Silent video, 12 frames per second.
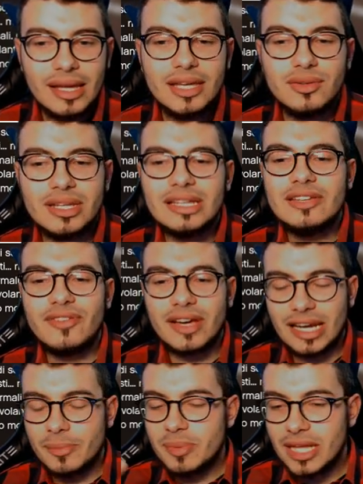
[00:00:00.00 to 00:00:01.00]
io direi di fare
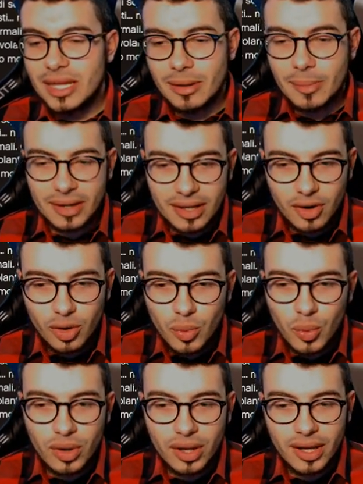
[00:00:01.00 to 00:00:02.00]
la prima perché
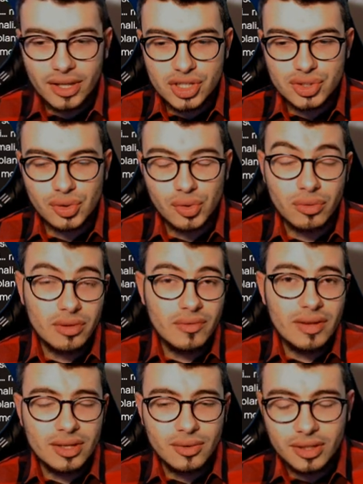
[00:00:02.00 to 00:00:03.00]
comunque ci sono nuovi
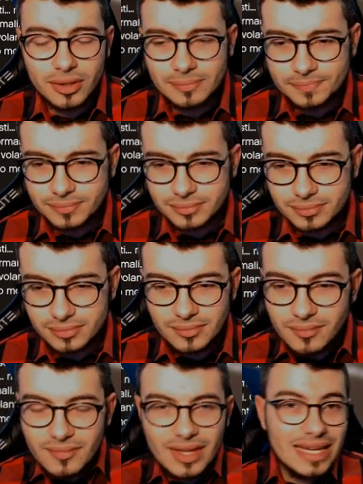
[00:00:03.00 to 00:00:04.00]
veicoli,
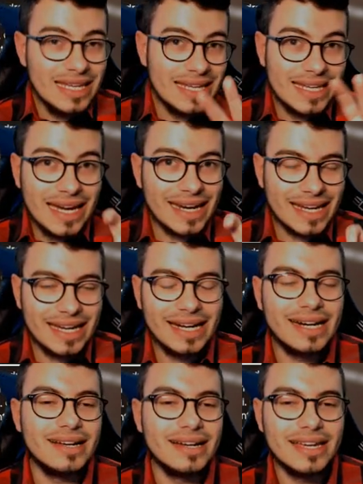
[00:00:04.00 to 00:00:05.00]
il Cara
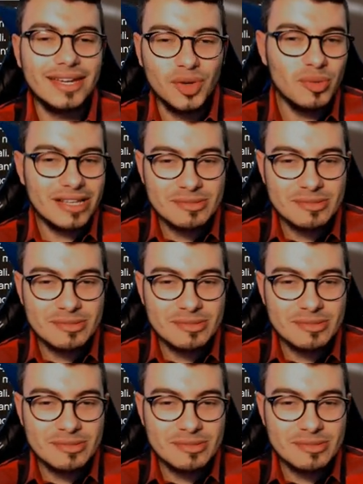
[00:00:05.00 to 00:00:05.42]
Cara che nome è